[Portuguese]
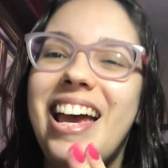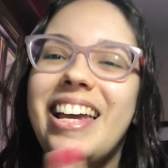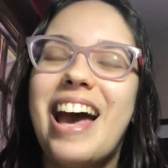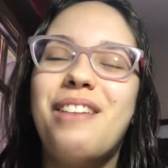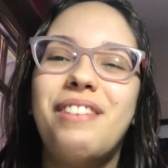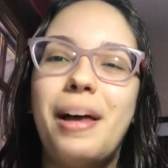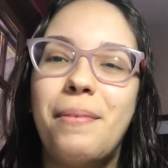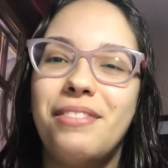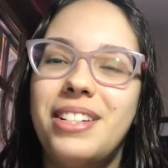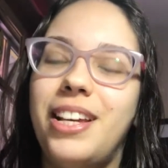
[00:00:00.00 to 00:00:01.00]
Quero falar pra
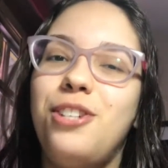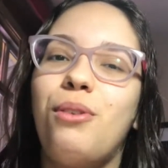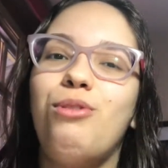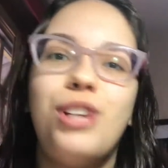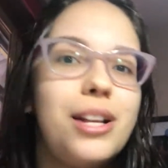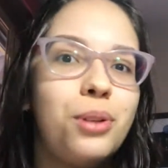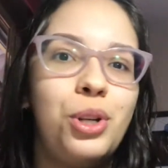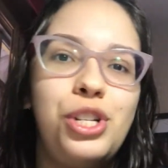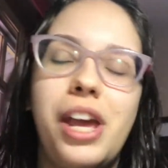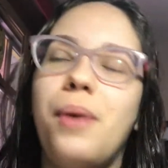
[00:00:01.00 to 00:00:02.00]
vocês que eu já
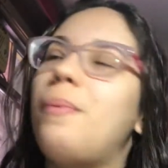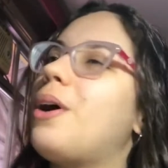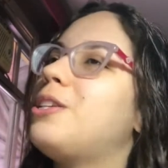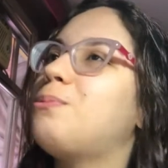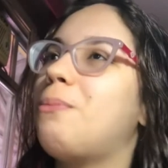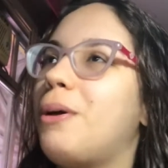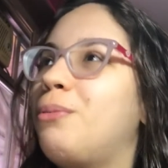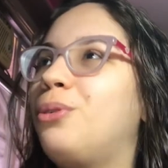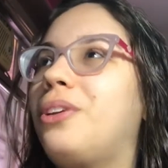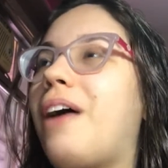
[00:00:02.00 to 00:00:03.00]
sorteei o próximo
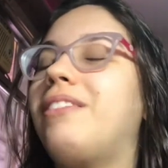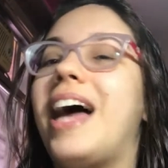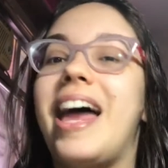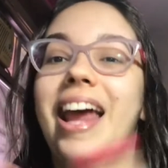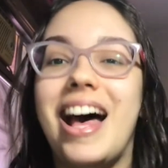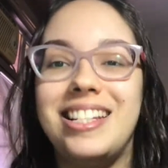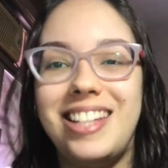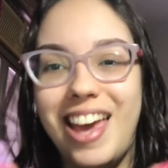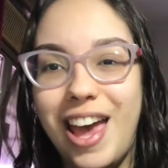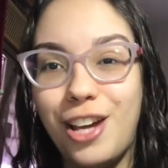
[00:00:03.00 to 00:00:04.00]
membro do Nayonari a
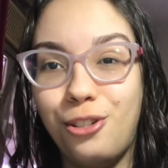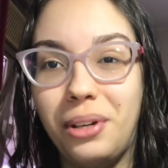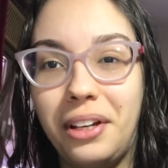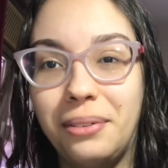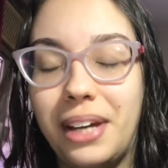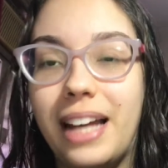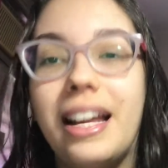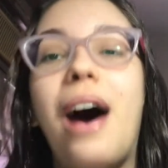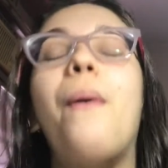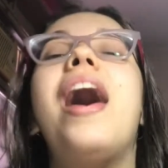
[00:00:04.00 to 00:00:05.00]
ser reagido aqui no
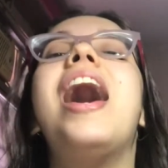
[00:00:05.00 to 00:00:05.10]
canal.